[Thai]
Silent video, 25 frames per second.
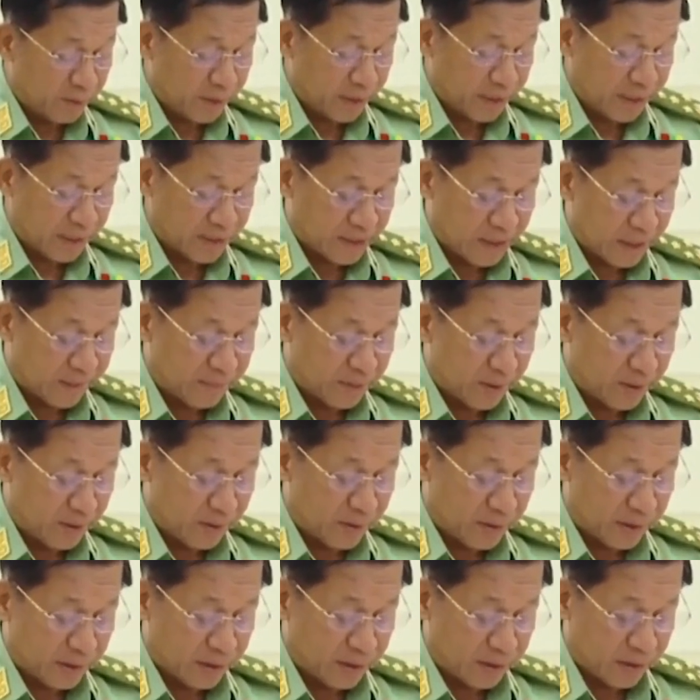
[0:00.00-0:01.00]
งชาติเมียนมา
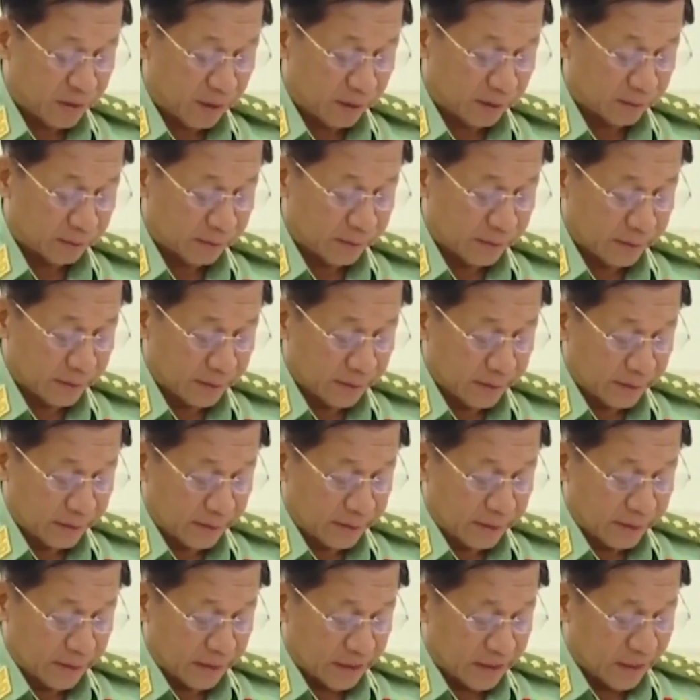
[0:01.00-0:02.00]
ระบุว่า เพราะรัฐ
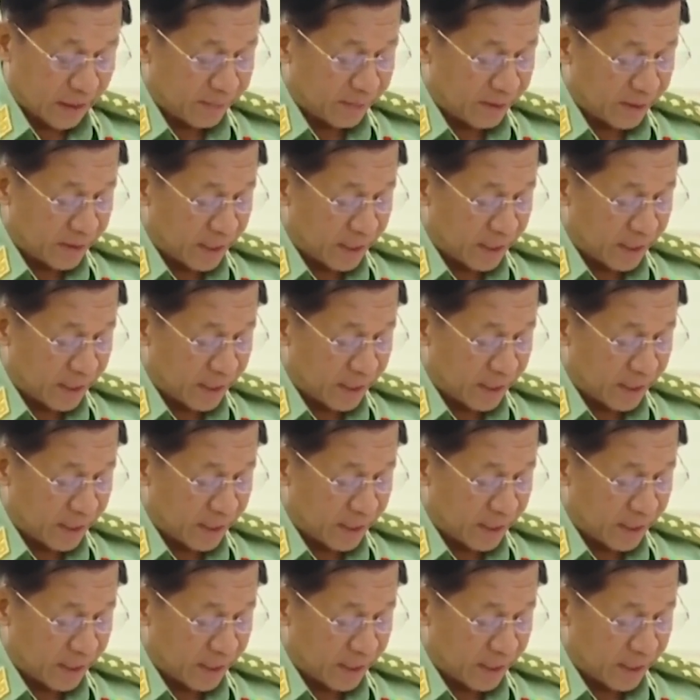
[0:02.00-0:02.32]
บาลท